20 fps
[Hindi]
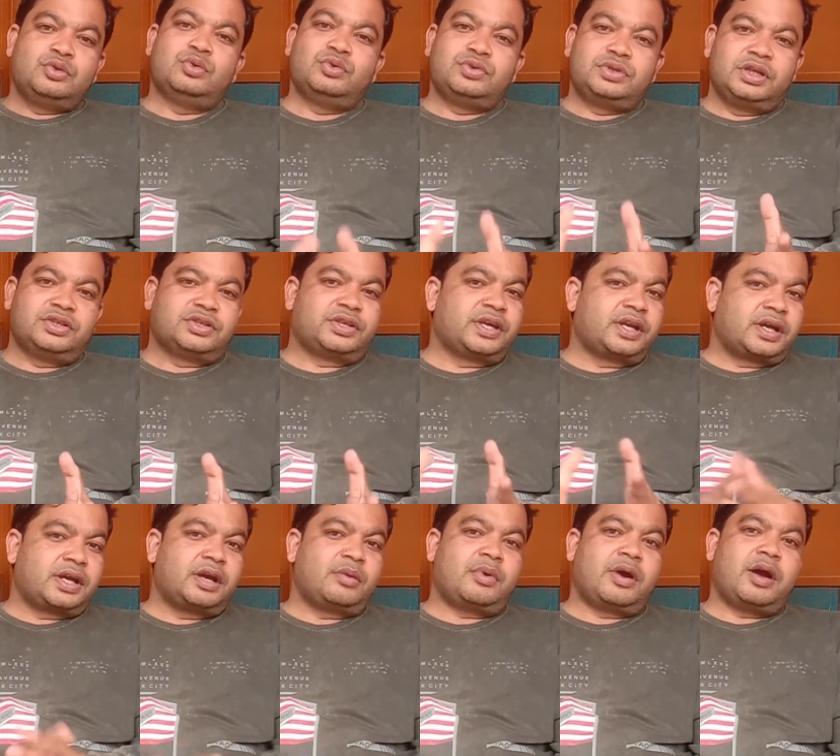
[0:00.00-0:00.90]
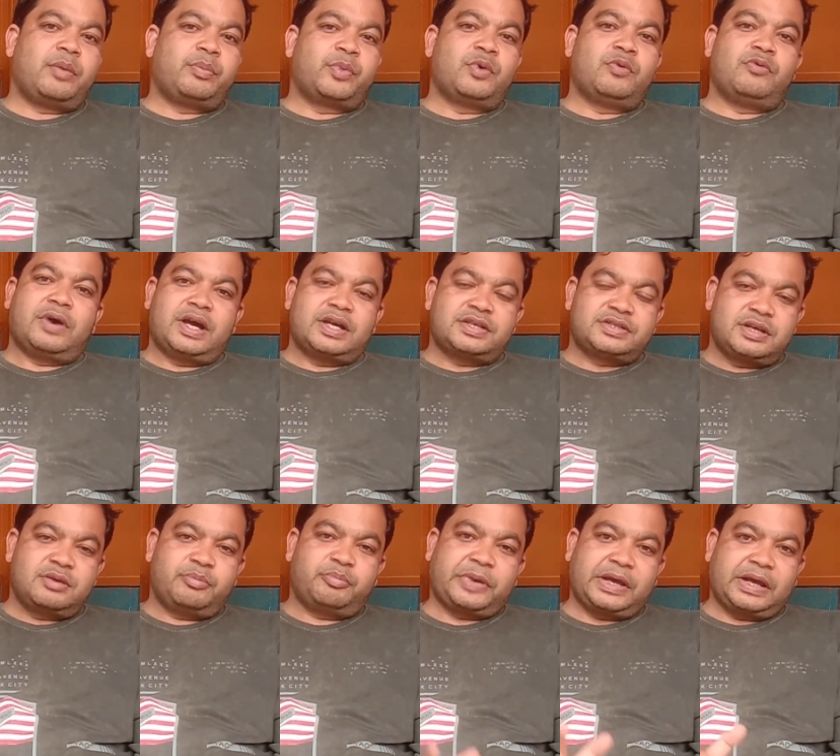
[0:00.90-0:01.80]
दूसरी शेर का आपको वहाँ
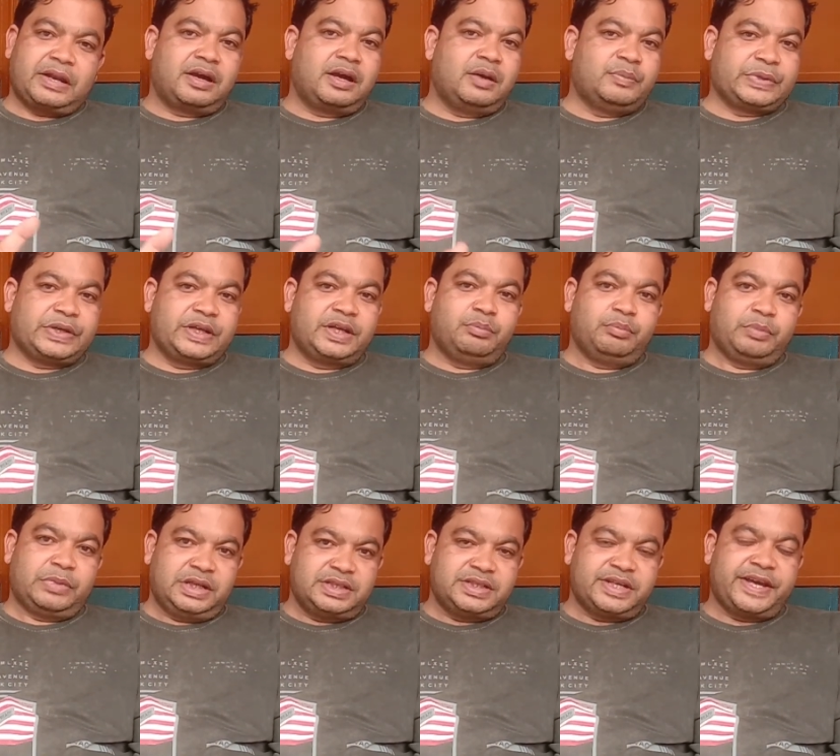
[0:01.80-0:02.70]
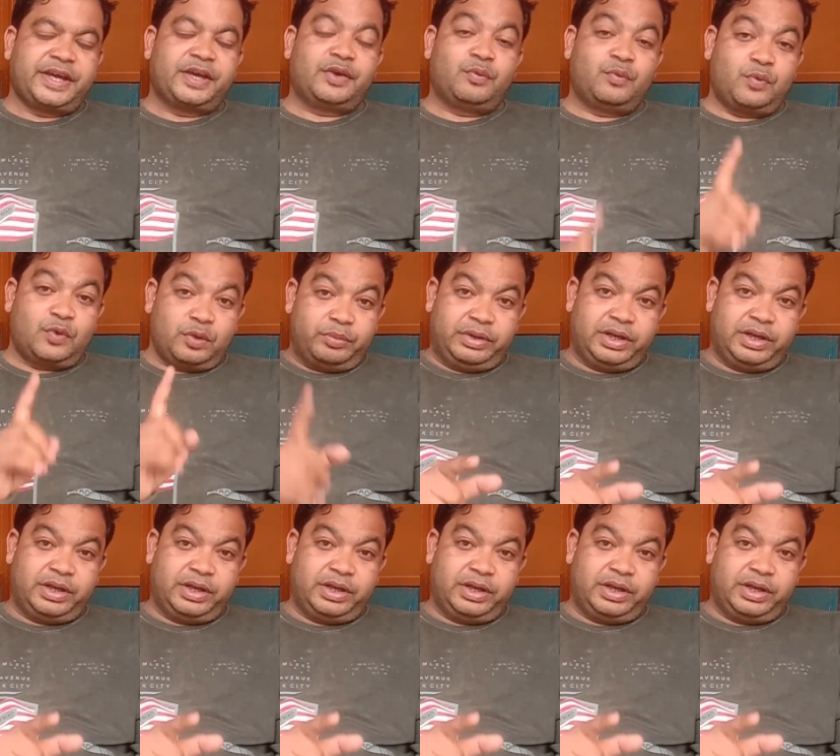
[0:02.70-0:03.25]
से पहलगाम के लिए मिल जाएगी वो